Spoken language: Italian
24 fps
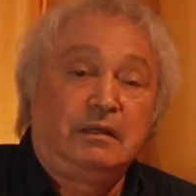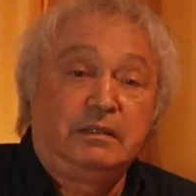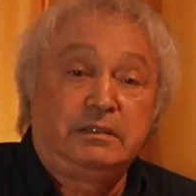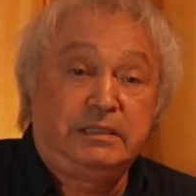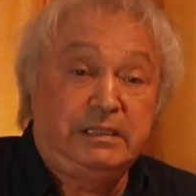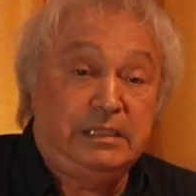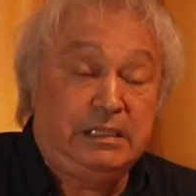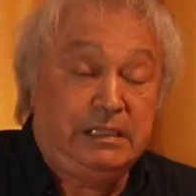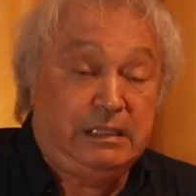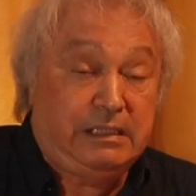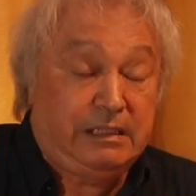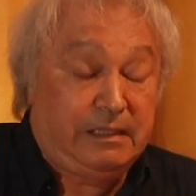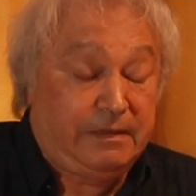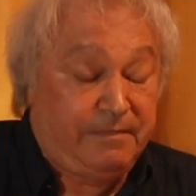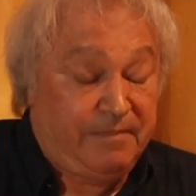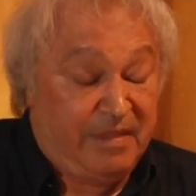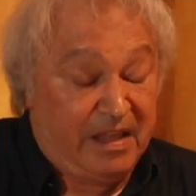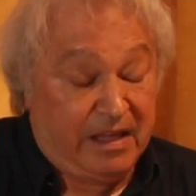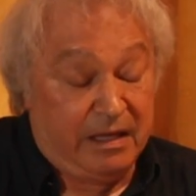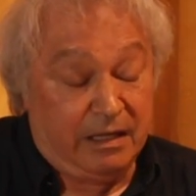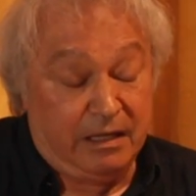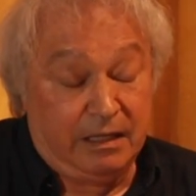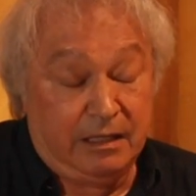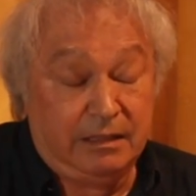Sì,
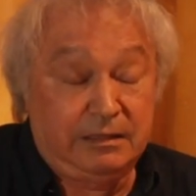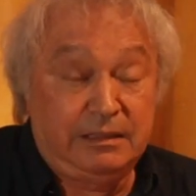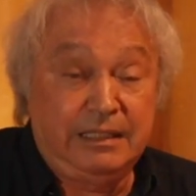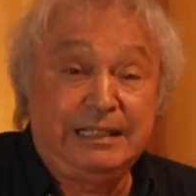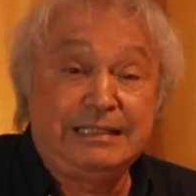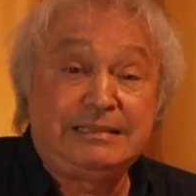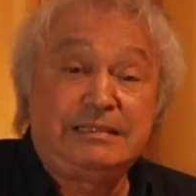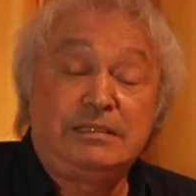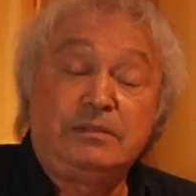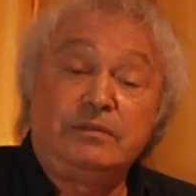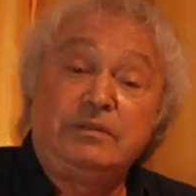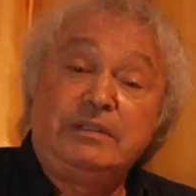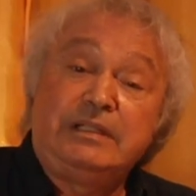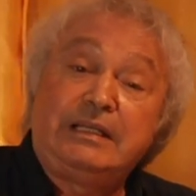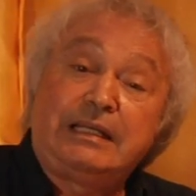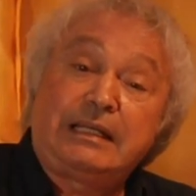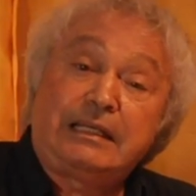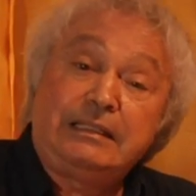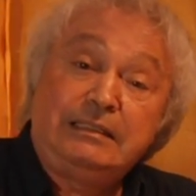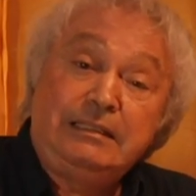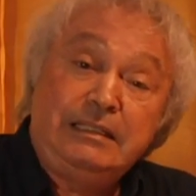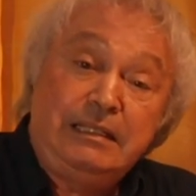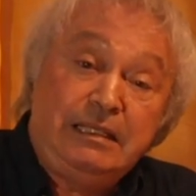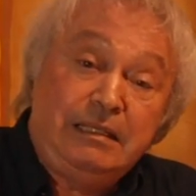indicazioni
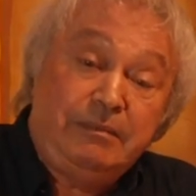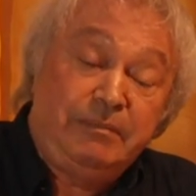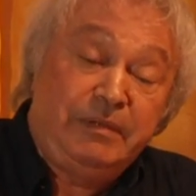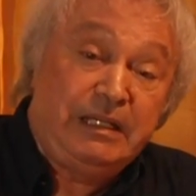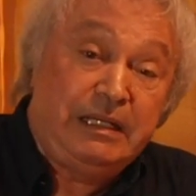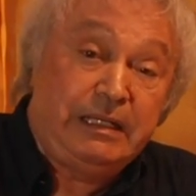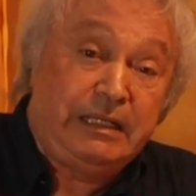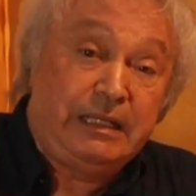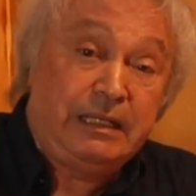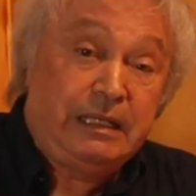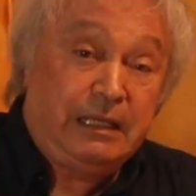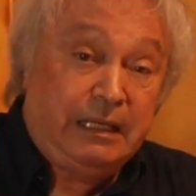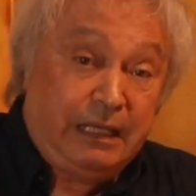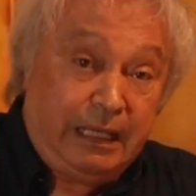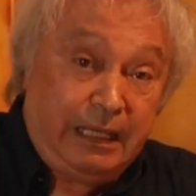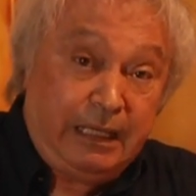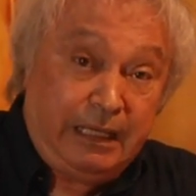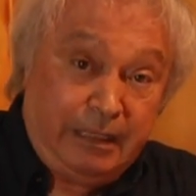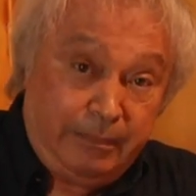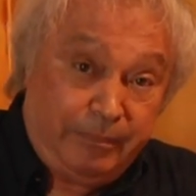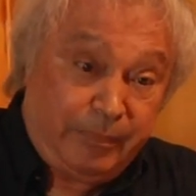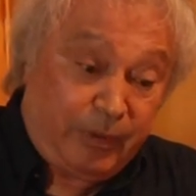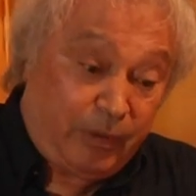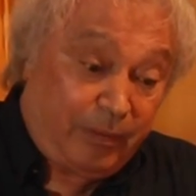credibili
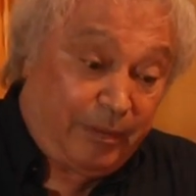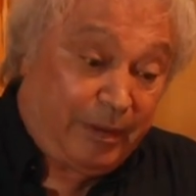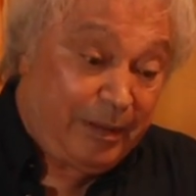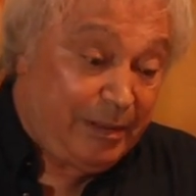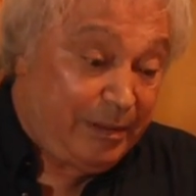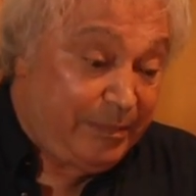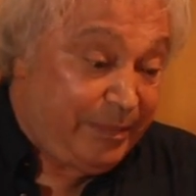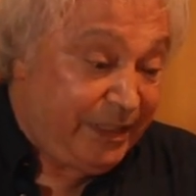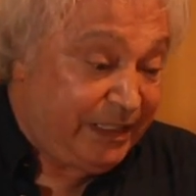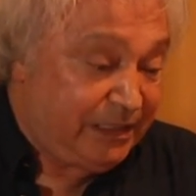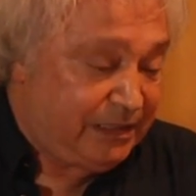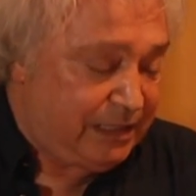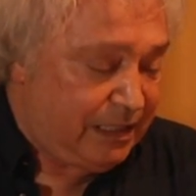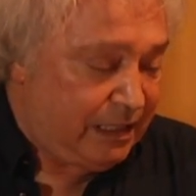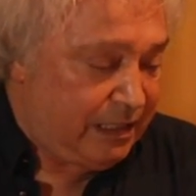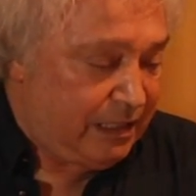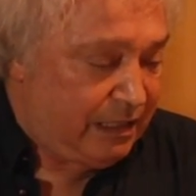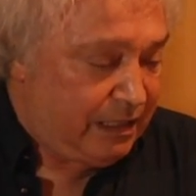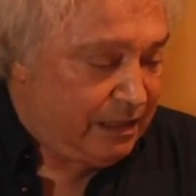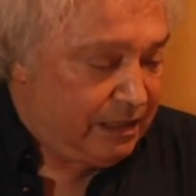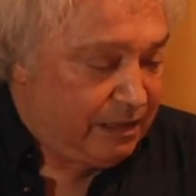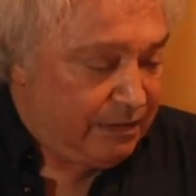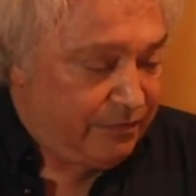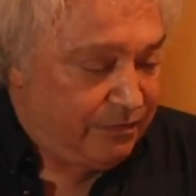e
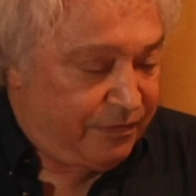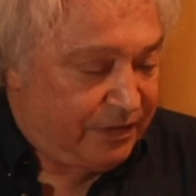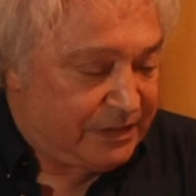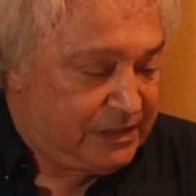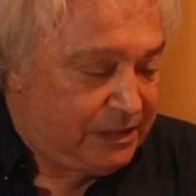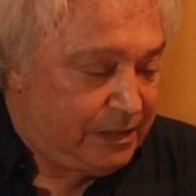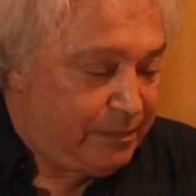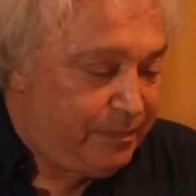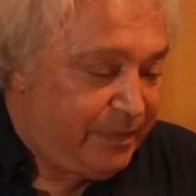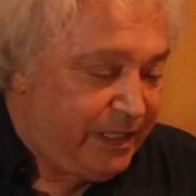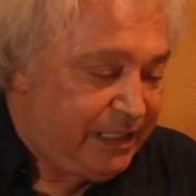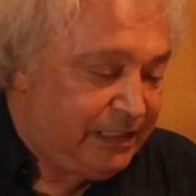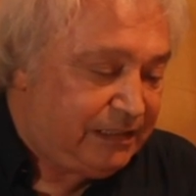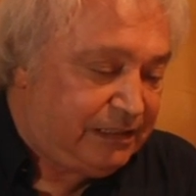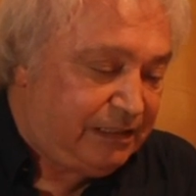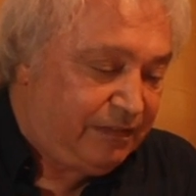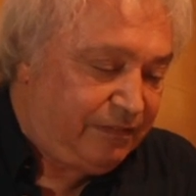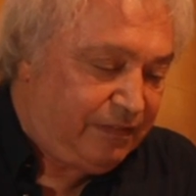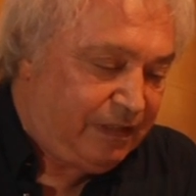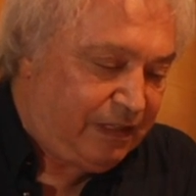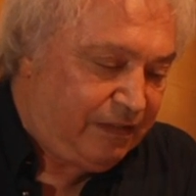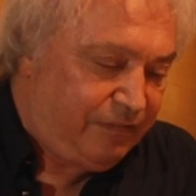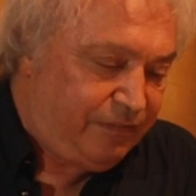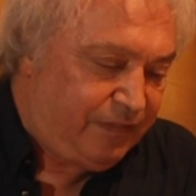probabilmente facilmente
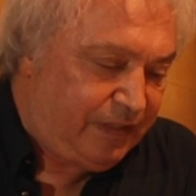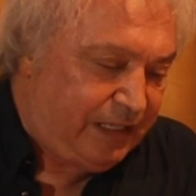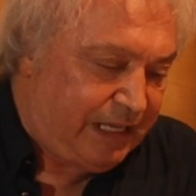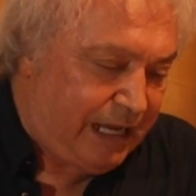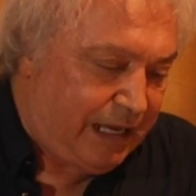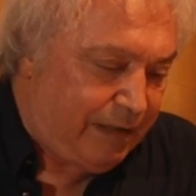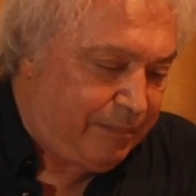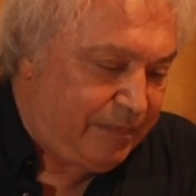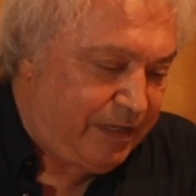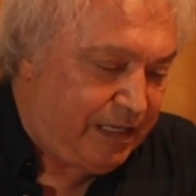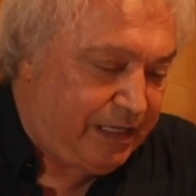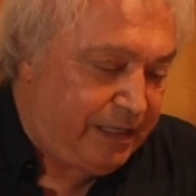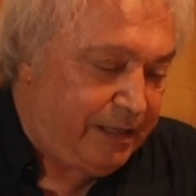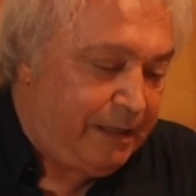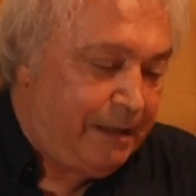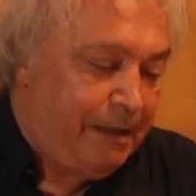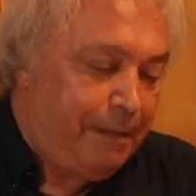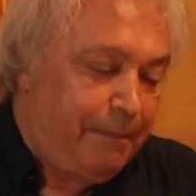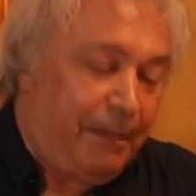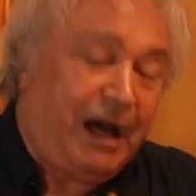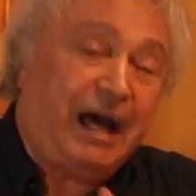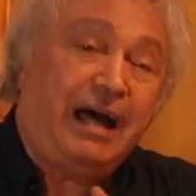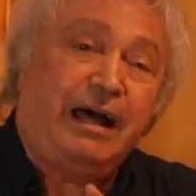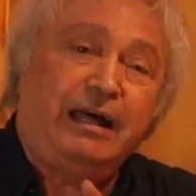verificabili,
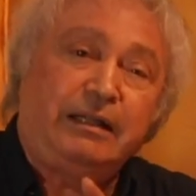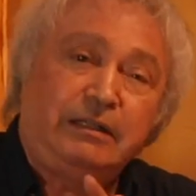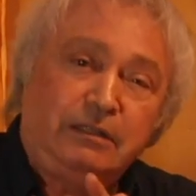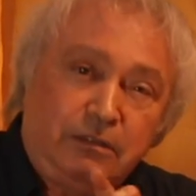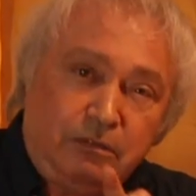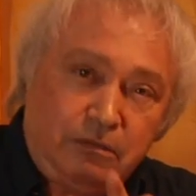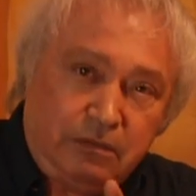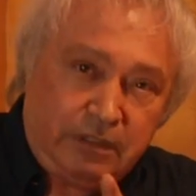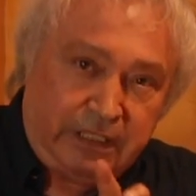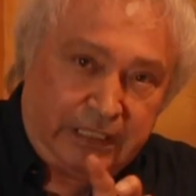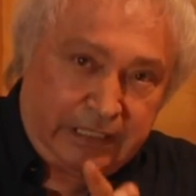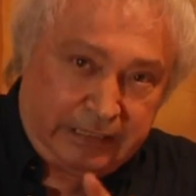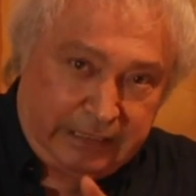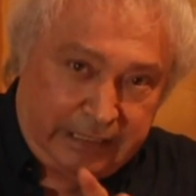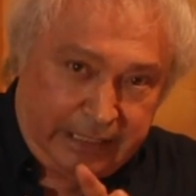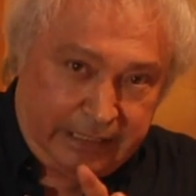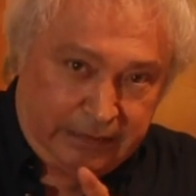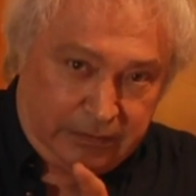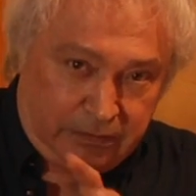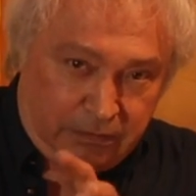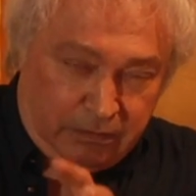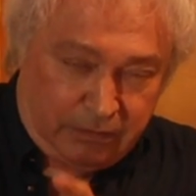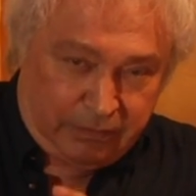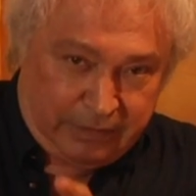ma non
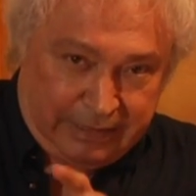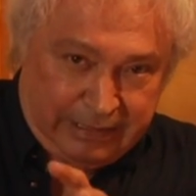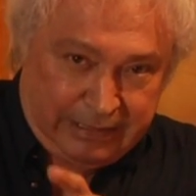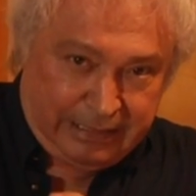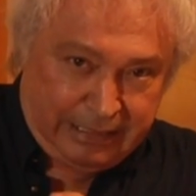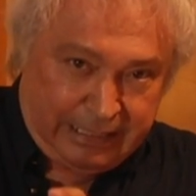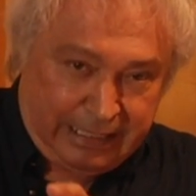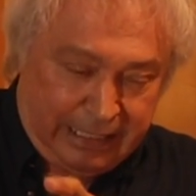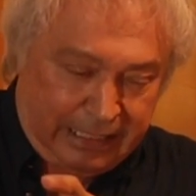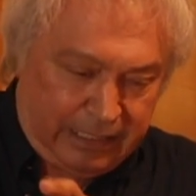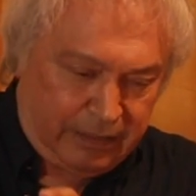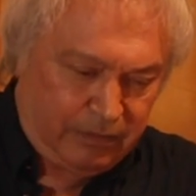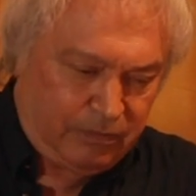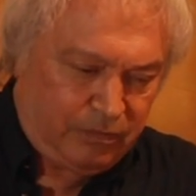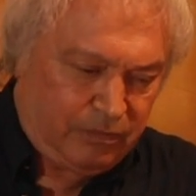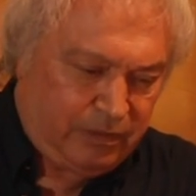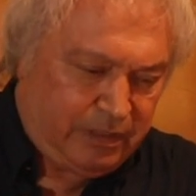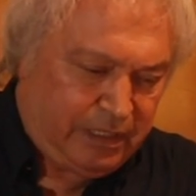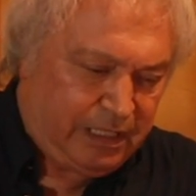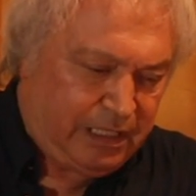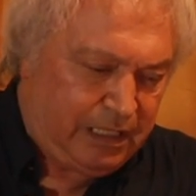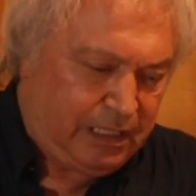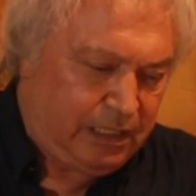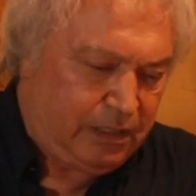chiedendo a quelli che erano
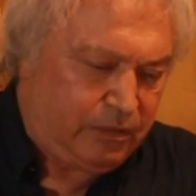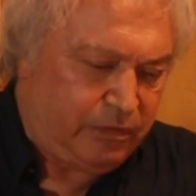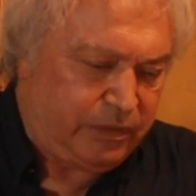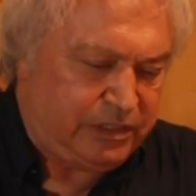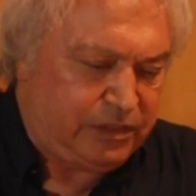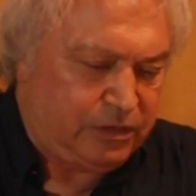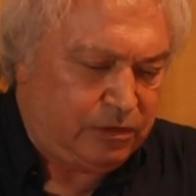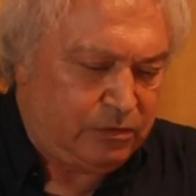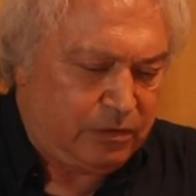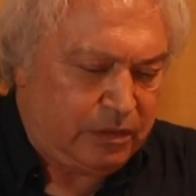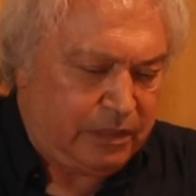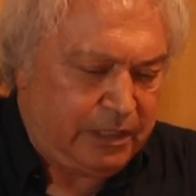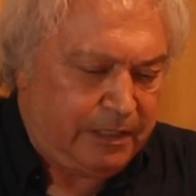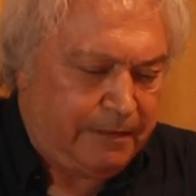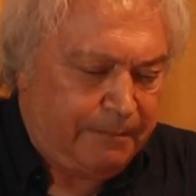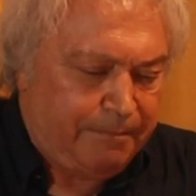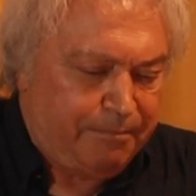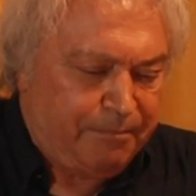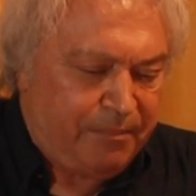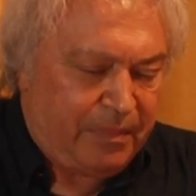lì in quei giorni.